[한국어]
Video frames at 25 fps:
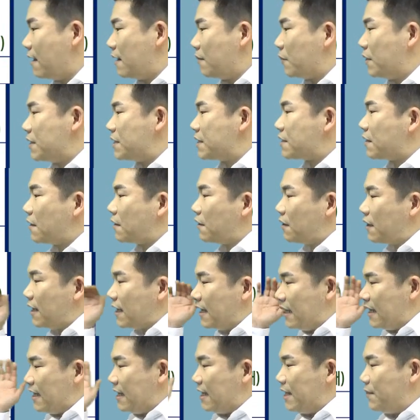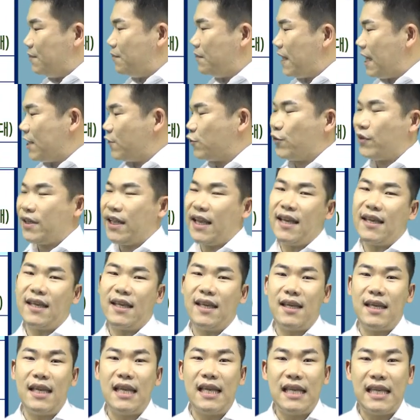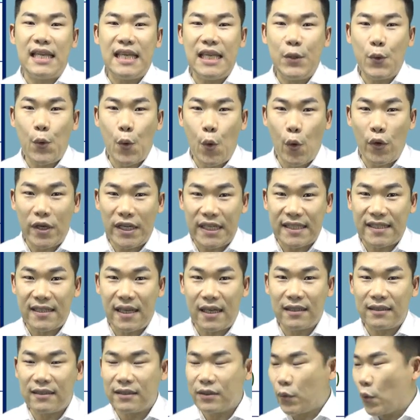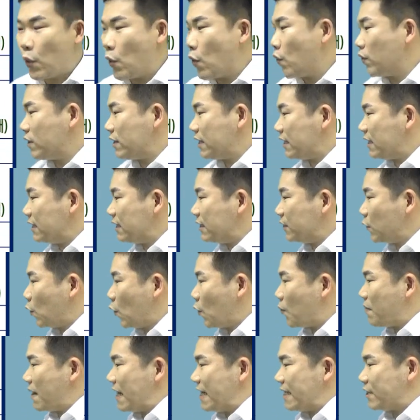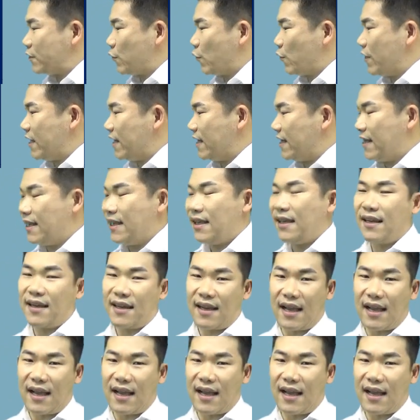먼저 임대주택이 2호 이상으로 등록 말소일이